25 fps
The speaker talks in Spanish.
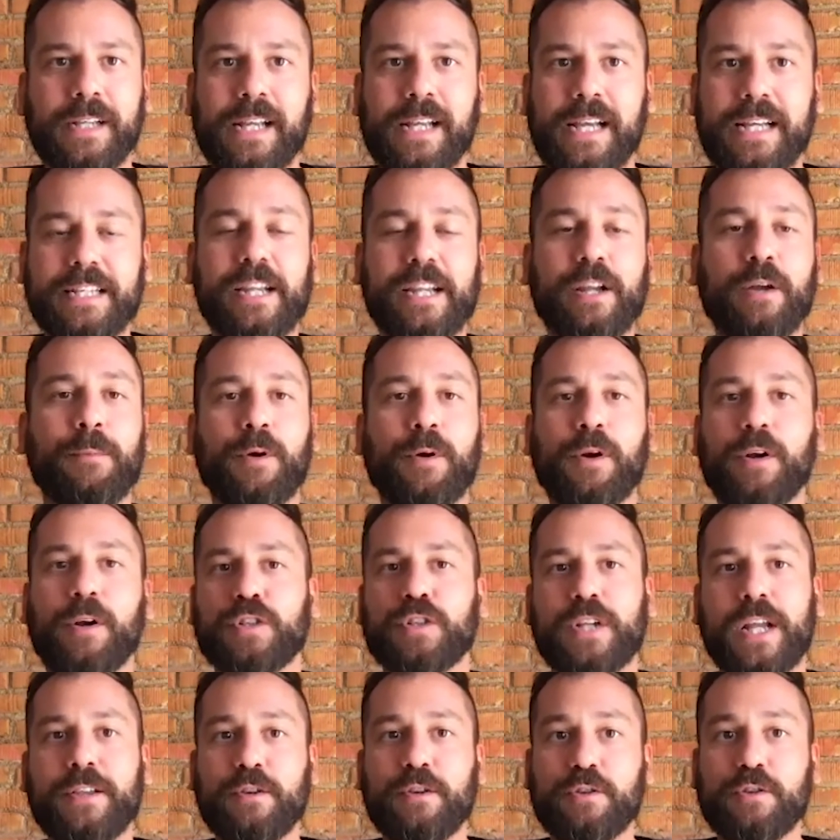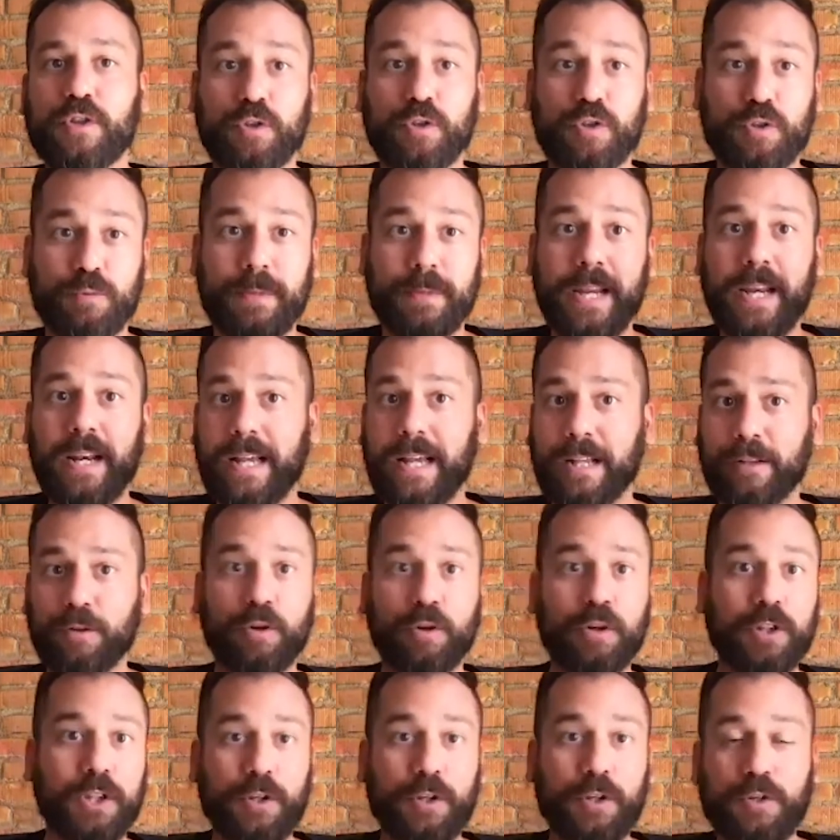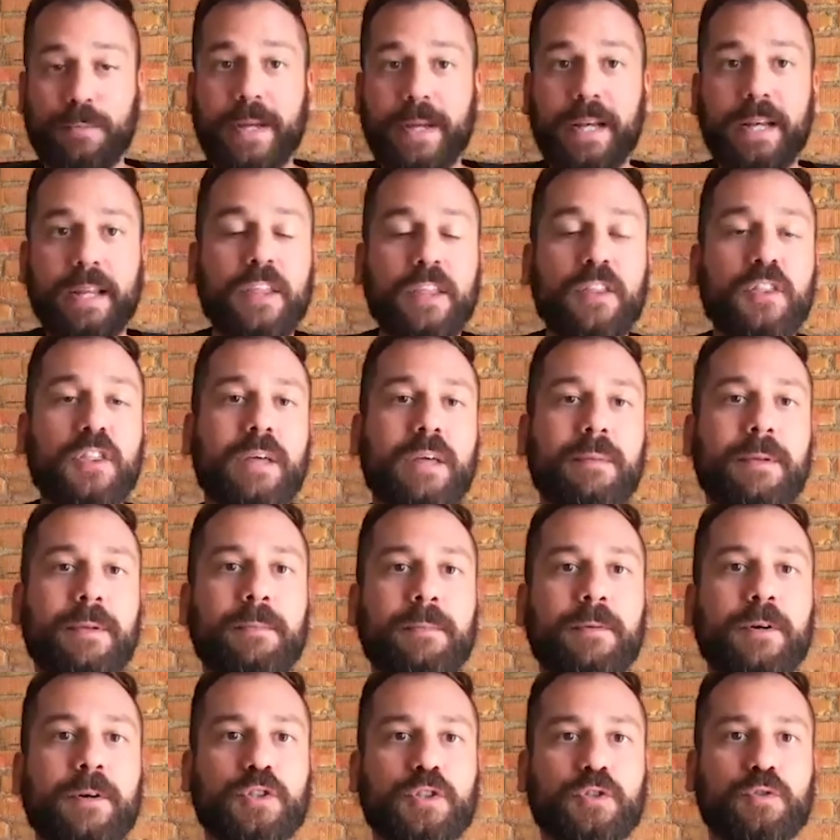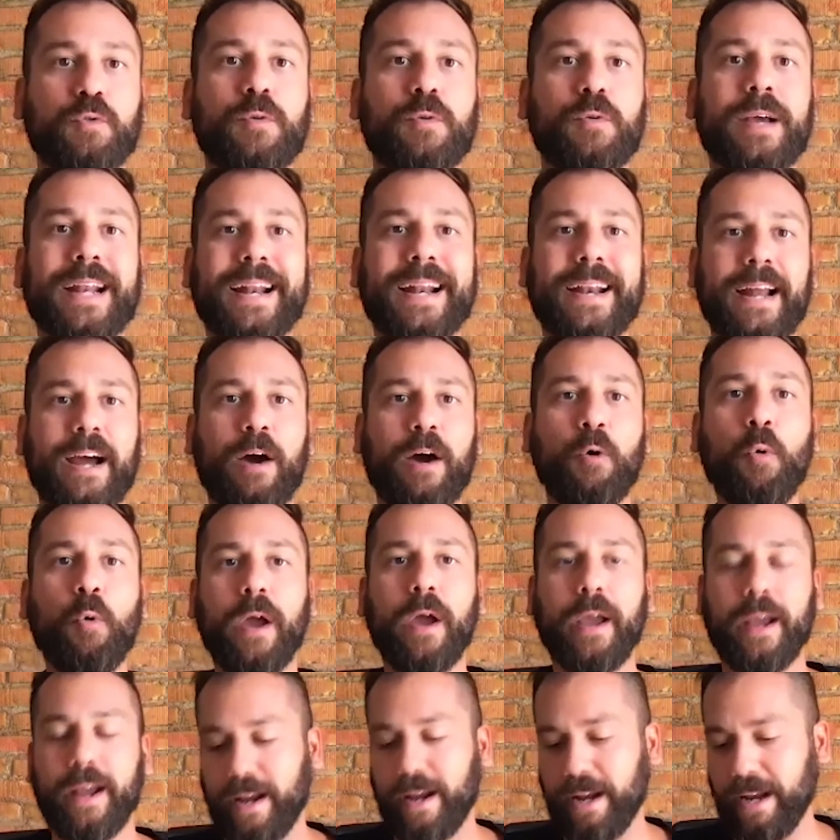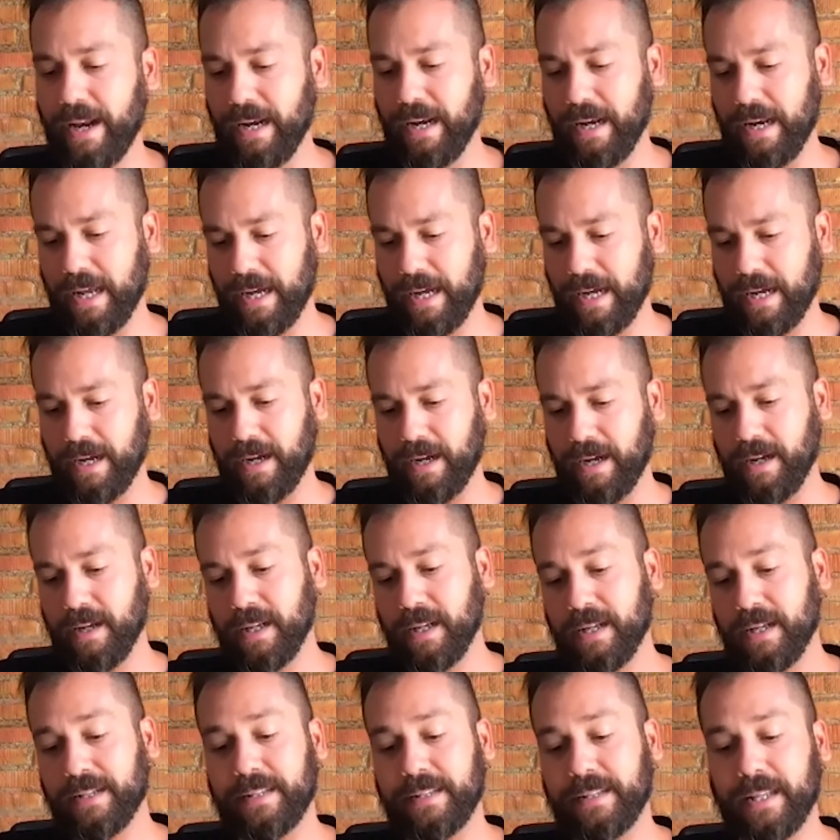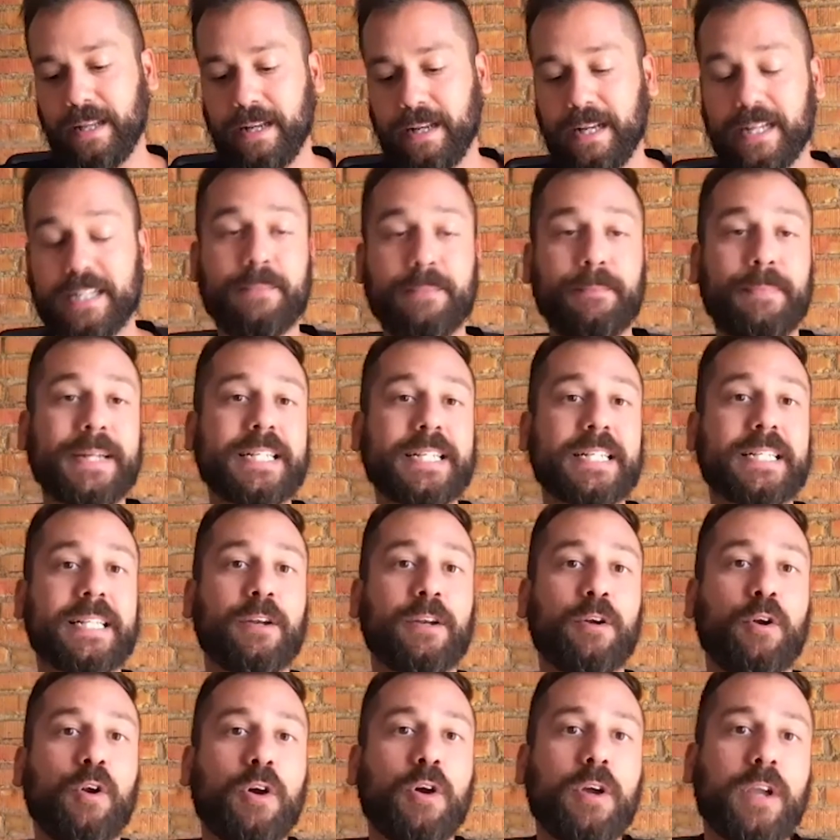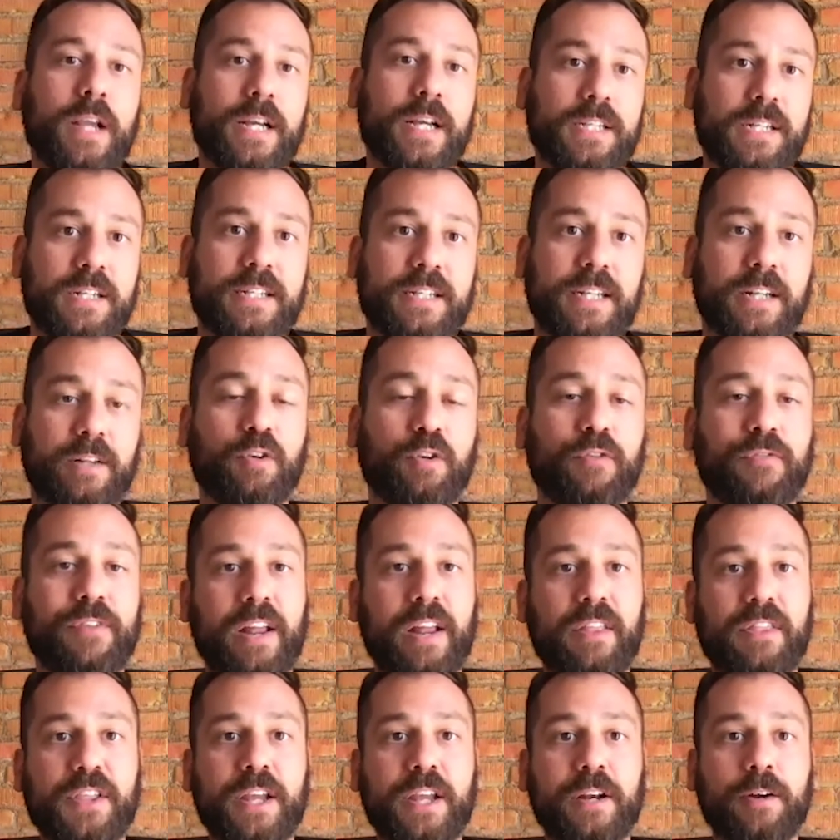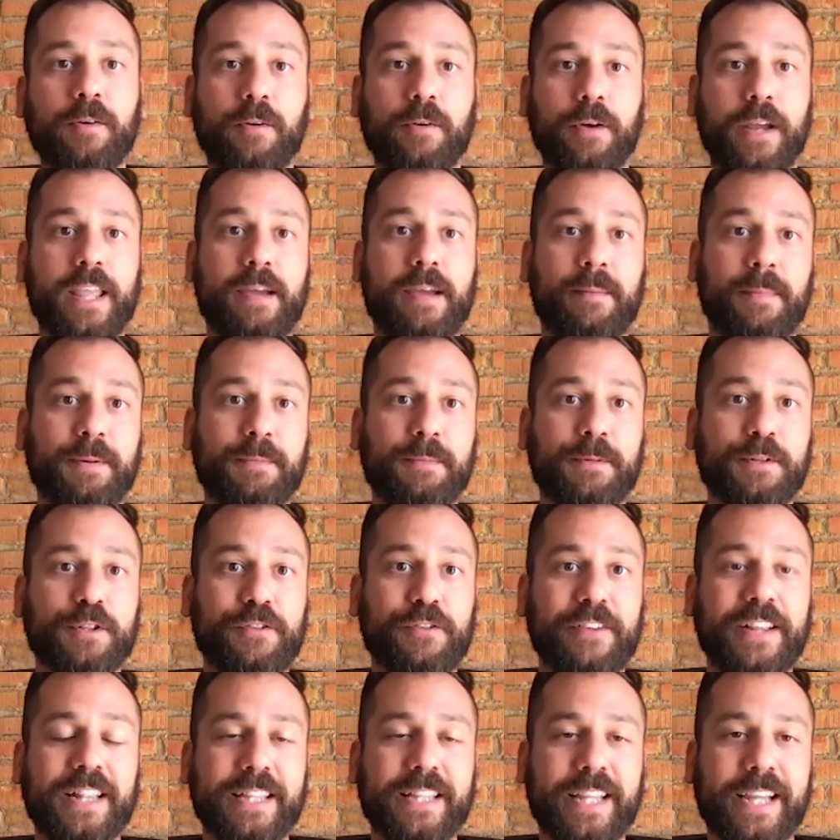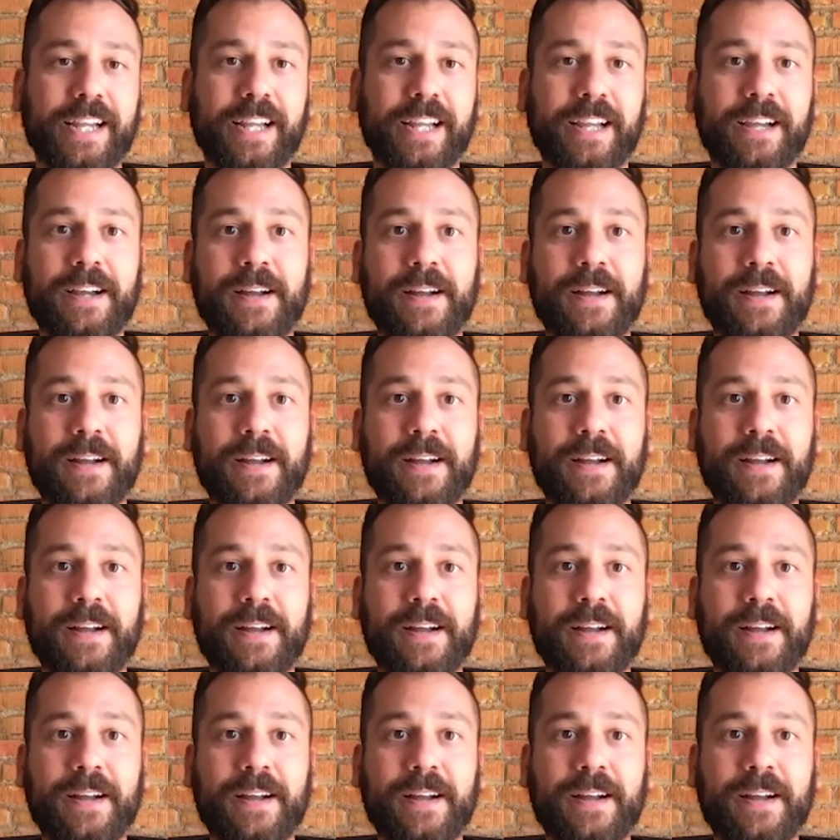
Así como en los años 2014, 2015 vimos un gran auge en la, en las empresas tecnológicas en el sector financiero, lo que llamamos fintech.